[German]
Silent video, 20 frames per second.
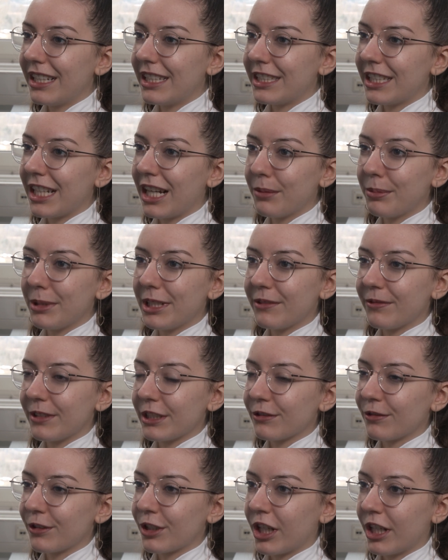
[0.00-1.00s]
Ich habe
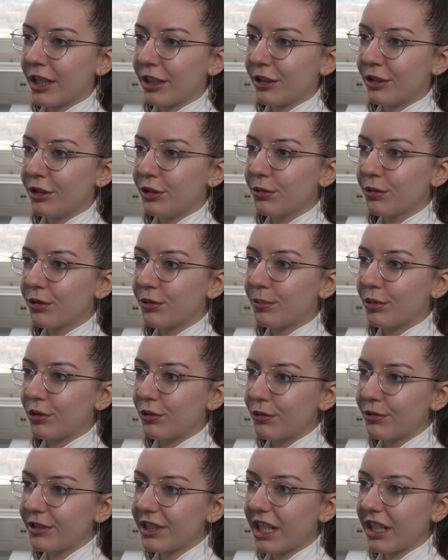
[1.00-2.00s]
etwas von einer
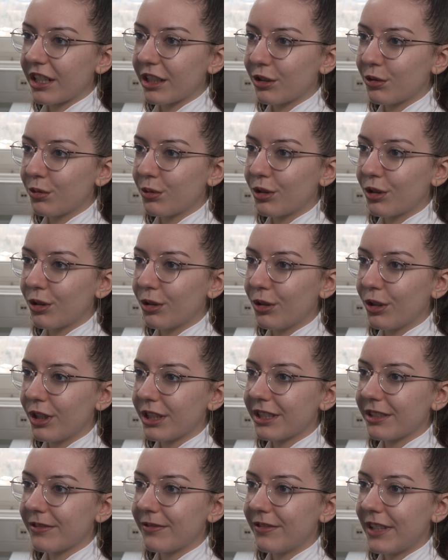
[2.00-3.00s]
Jugendberufsagentur
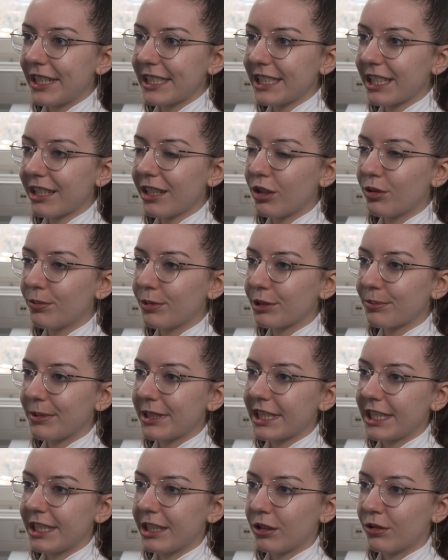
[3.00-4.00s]
gehört. Was genau muss
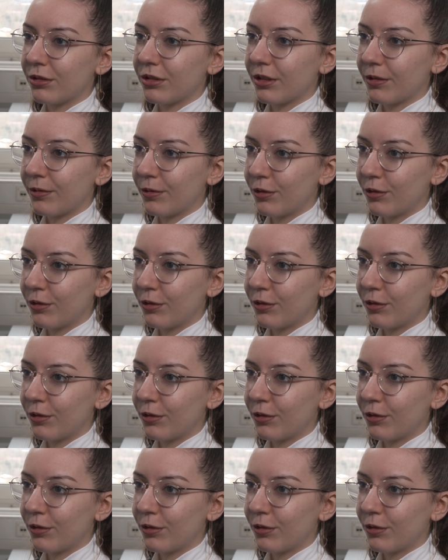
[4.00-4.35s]
man sich darunter